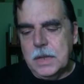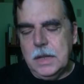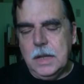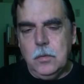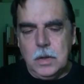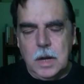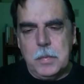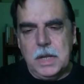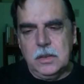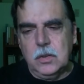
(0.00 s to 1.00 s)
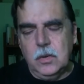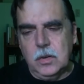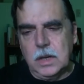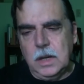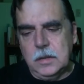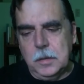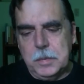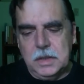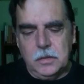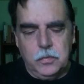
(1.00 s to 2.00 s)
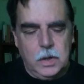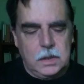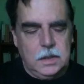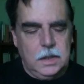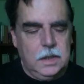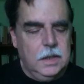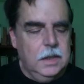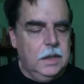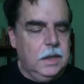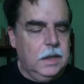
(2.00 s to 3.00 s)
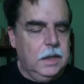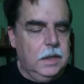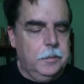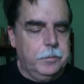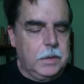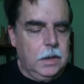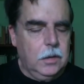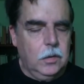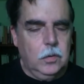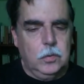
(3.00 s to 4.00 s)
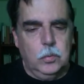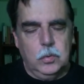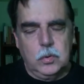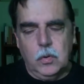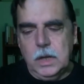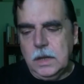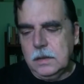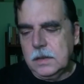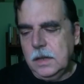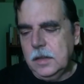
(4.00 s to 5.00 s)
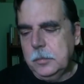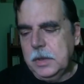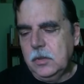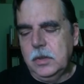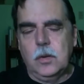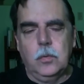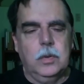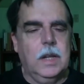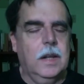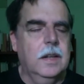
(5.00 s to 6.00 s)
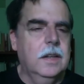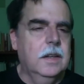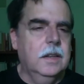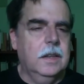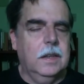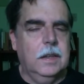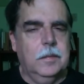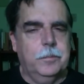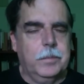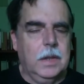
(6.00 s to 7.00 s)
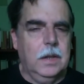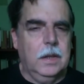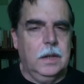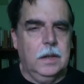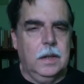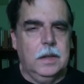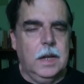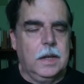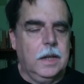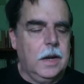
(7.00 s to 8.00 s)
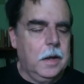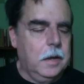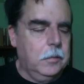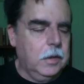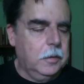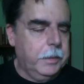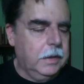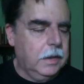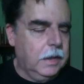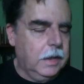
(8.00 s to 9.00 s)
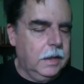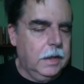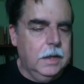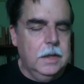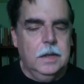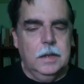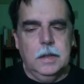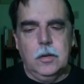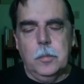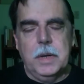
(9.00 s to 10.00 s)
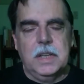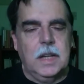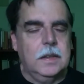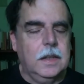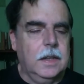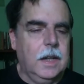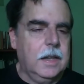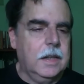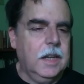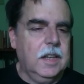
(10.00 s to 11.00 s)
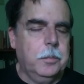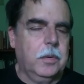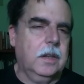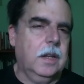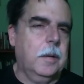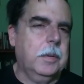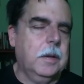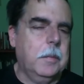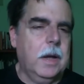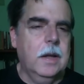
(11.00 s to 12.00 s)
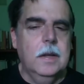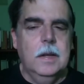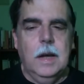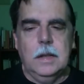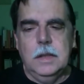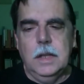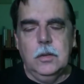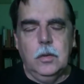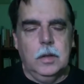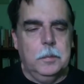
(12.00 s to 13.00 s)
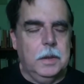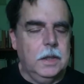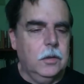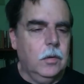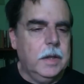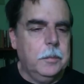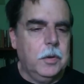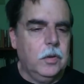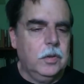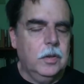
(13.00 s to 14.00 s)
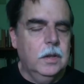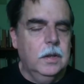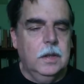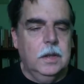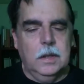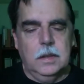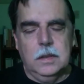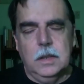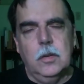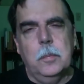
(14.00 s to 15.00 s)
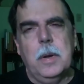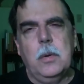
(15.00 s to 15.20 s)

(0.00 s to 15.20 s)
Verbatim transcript: era un gran maestro relativamente fuerte. Eh, sus colegas grandes maestros en Rusia eh, decían que era una especie de, comerciante de ajedrez porque se la pasaba haciendo y vendiendo libros. Este, yo me